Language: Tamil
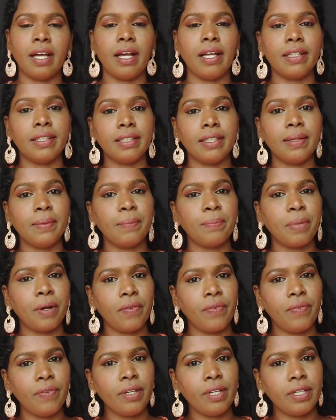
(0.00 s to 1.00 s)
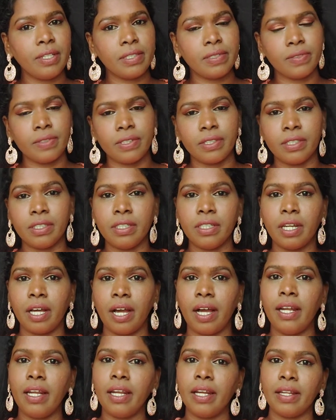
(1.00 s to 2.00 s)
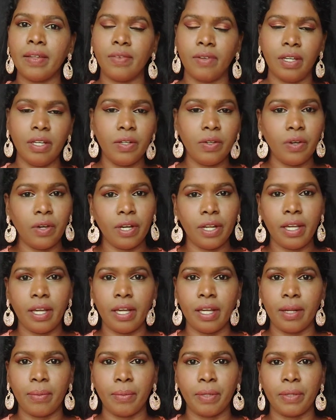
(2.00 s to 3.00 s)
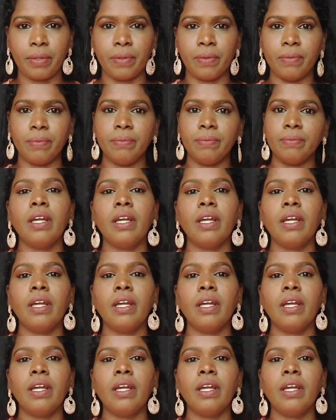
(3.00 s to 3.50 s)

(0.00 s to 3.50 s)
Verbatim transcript: அந்த பஃபினஸ் வந்து நாளடைவில் குறைய ஆரம்பிக்கும்